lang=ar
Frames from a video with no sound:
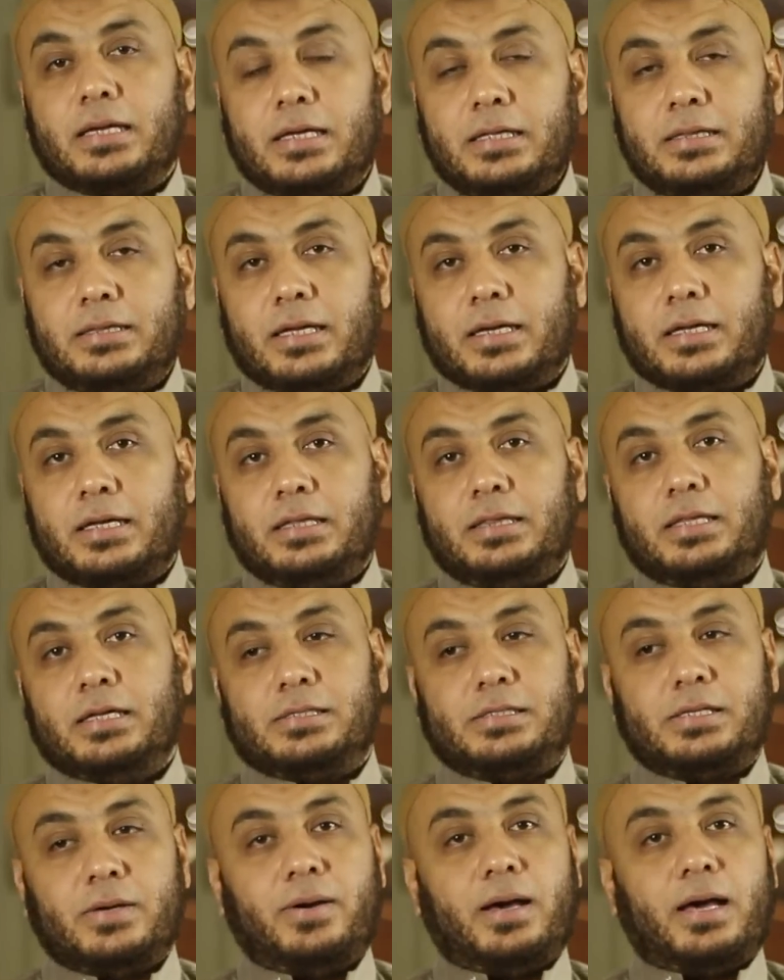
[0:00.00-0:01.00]
جدا
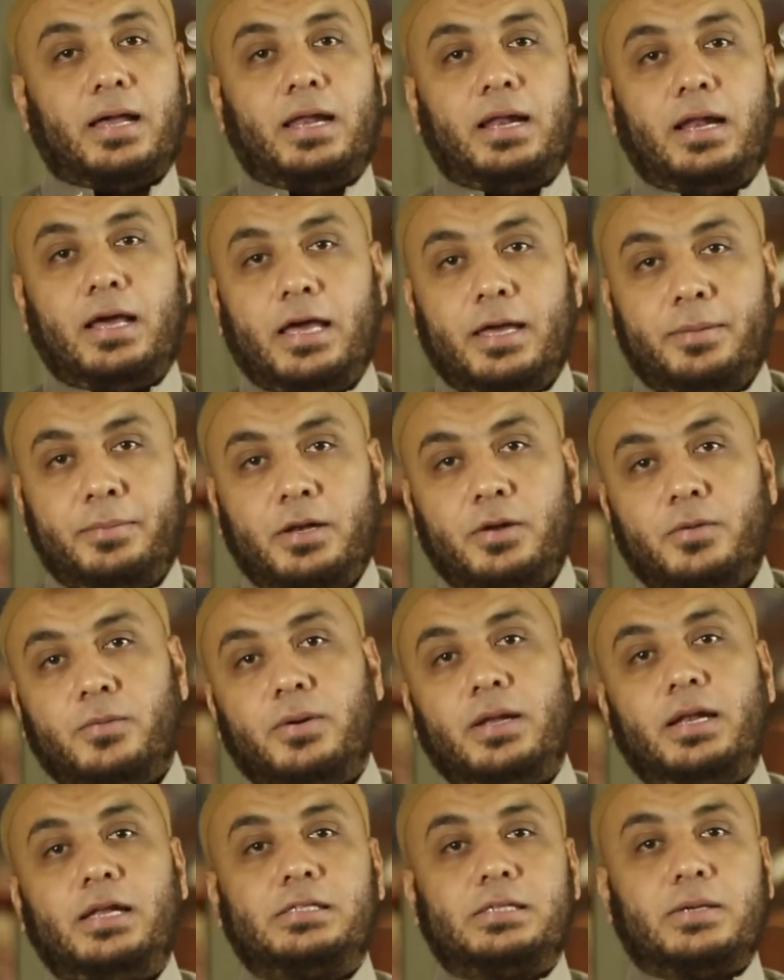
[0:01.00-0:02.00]
جدا سواء على الحامل
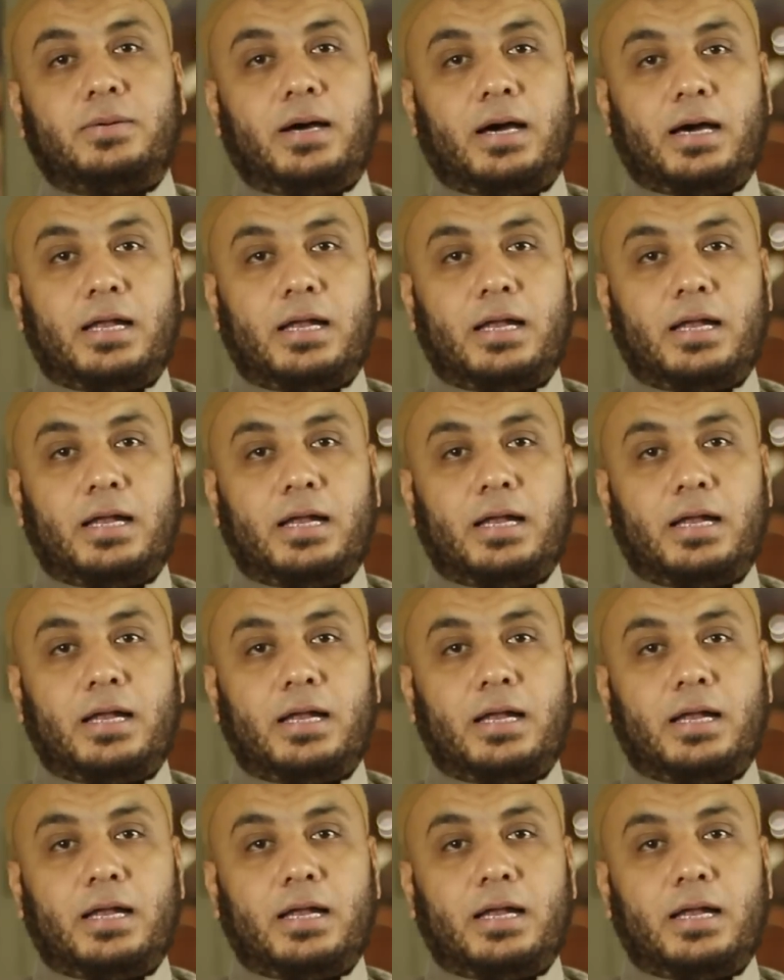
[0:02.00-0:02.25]
ولا سواء